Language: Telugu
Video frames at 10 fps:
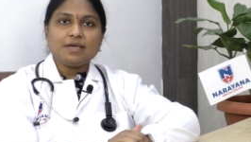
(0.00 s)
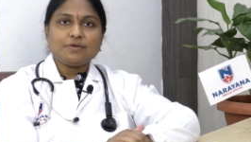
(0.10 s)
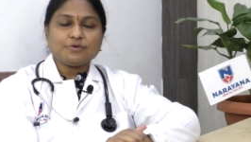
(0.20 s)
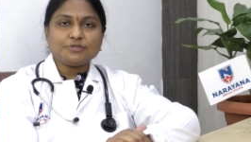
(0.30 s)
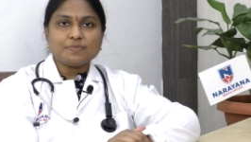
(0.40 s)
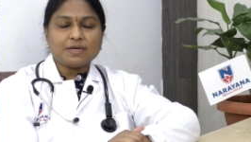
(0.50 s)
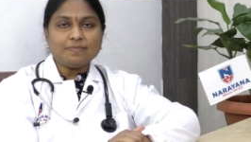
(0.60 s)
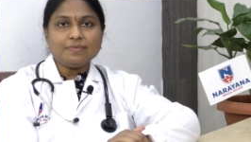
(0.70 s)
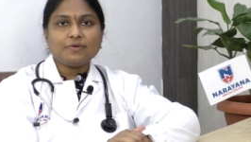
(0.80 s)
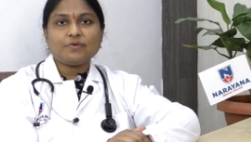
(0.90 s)
ఈరోజు
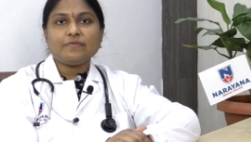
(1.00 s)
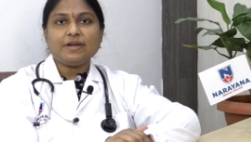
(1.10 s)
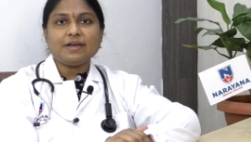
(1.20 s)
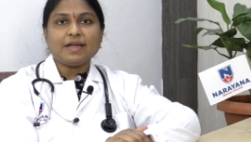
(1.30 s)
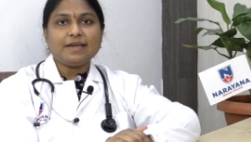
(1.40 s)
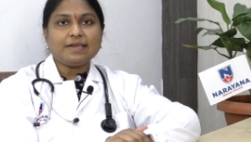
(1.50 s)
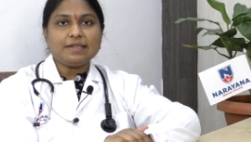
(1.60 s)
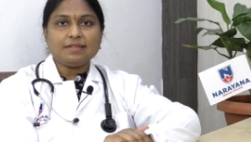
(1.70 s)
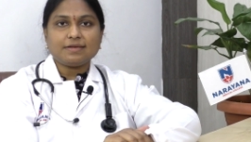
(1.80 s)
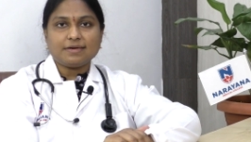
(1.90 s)
మనం కోవిడ్
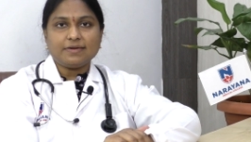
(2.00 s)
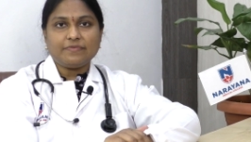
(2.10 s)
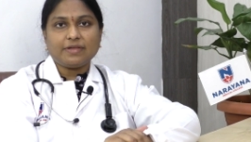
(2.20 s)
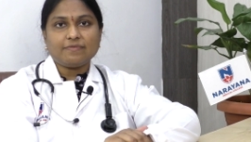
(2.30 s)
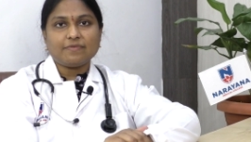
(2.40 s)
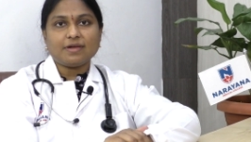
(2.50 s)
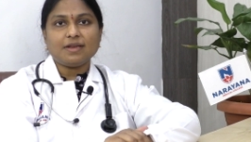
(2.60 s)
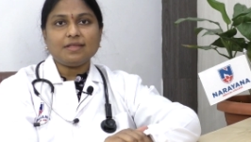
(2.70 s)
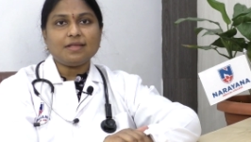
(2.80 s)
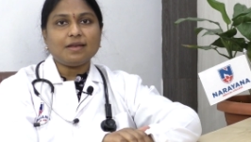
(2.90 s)
నైన్టీన్ థర్డ్ వేవ్
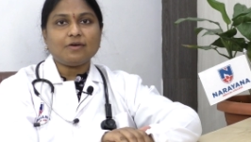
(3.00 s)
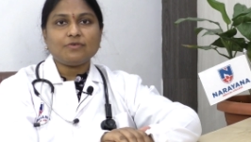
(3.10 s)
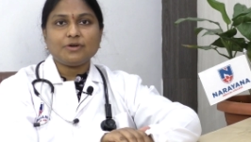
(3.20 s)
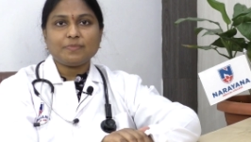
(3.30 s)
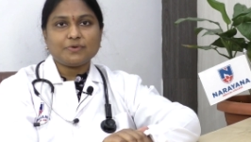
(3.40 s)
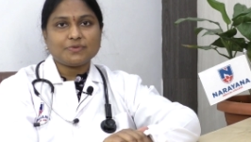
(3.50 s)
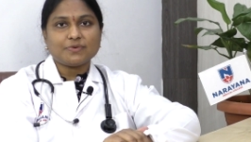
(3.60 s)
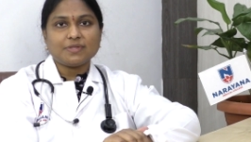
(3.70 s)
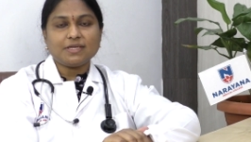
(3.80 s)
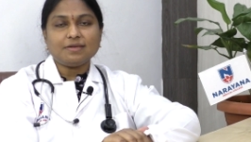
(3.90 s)
అనేది ఎలా
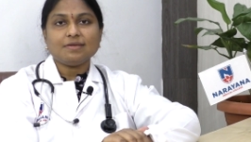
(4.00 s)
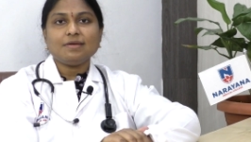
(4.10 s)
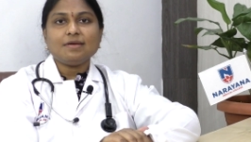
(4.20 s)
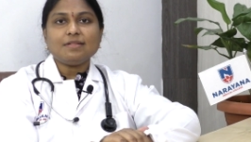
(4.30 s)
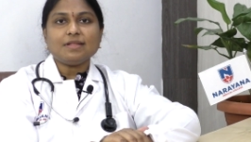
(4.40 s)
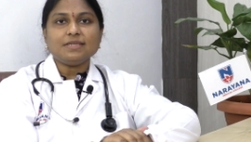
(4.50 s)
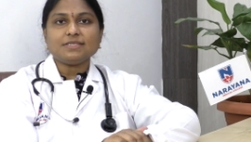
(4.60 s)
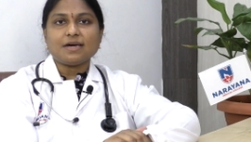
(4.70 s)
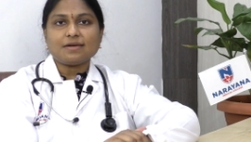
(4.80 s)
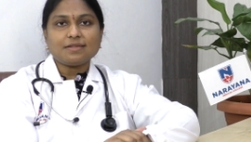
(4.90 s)
ఉండబోతోంది
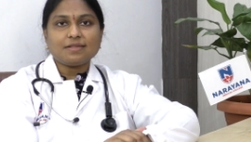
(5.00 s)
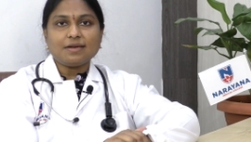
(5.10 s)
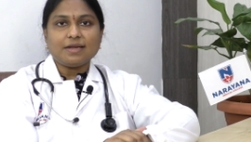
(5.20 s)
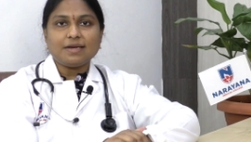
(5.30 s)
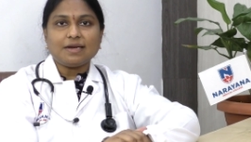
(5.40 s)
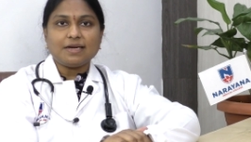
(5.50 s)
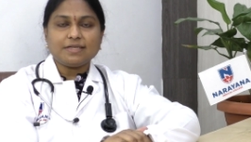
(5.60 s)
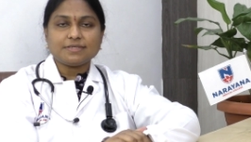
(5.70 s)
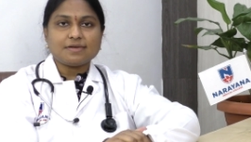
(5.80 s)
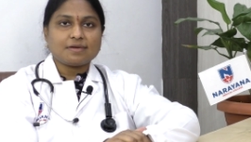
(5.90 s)
దాని జాగ్రత్తలు
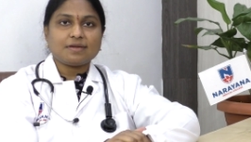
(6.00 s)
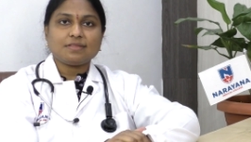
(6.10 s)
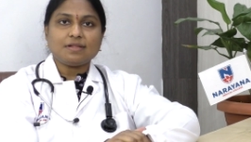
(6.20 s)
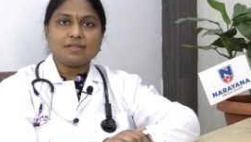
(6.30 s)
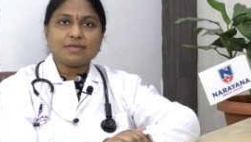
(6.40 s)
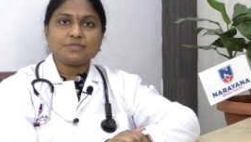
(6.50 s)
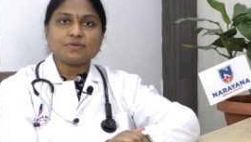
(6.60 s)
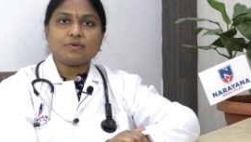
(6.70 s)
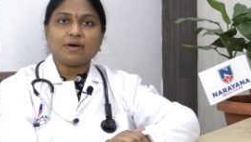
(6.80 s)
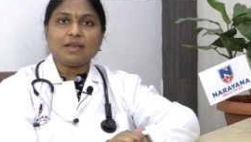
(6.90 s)
ఎట్లాంటి జాగ్రత్తలు
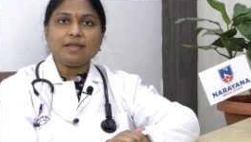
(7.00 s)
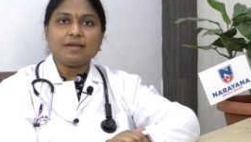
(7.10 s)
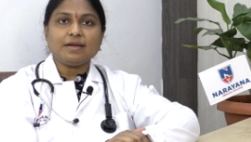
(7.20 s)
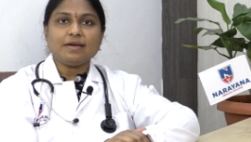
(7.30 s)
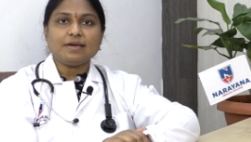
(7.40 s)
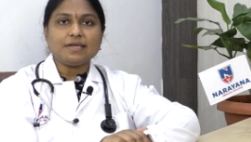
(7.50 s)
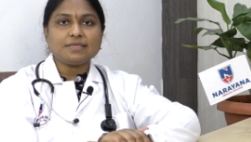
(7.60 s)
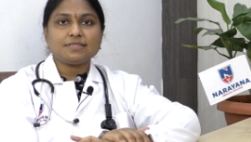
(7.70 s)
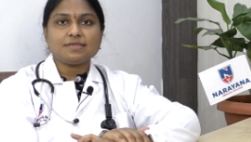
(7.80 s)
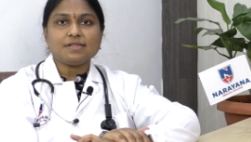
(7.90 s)
తీసుకోవాలి అండ్
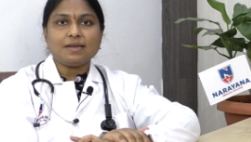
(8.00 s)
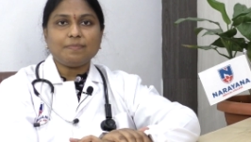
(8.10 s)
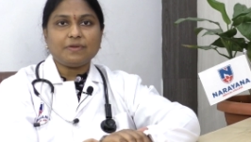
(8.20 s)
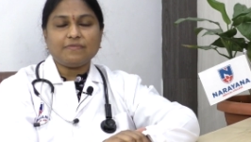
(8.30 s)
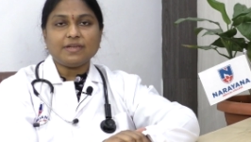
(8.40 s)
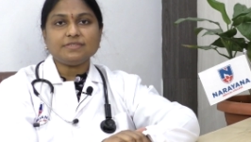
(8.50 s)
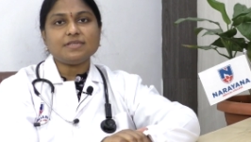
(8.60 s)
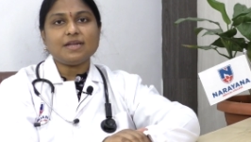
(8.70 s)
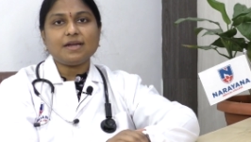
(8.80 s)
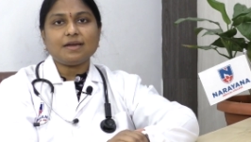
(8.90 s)
నెక్స్ట్ దాని
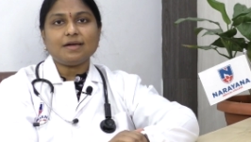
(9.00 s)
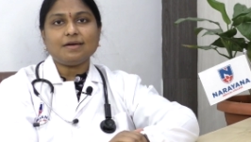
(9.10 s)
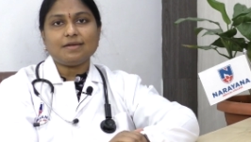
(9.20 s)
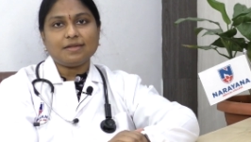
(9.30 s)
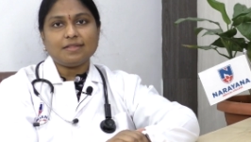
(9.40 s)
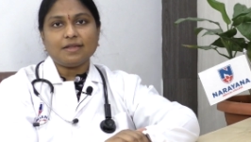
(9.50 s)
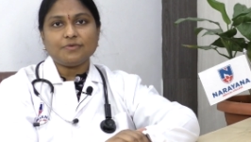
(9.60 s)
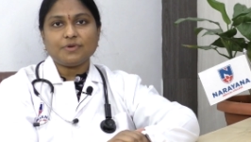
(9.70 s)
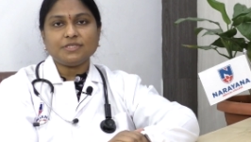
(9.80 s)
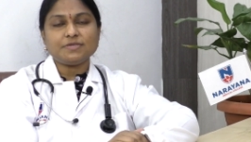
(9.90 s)
ప్రివెన్షన్ ఎట్లా అనే
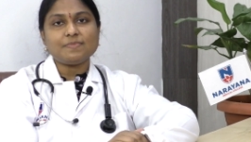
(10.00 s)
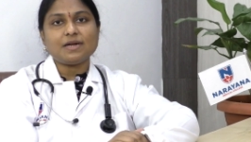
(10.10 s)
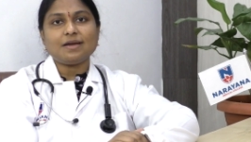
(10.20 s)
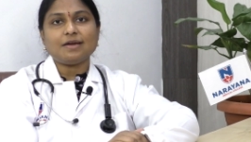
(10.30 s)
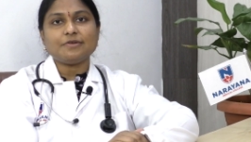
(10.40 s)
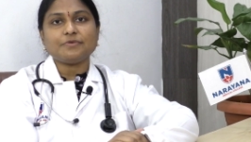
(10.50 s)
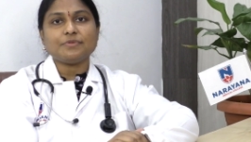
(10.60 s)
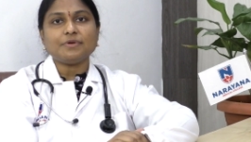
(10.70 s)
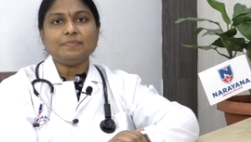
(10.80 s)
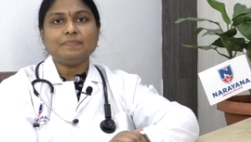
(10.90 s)
దాని గురించి
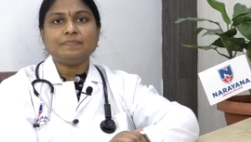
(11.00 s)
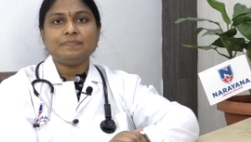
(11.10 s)
మాట్లాడుకుందాం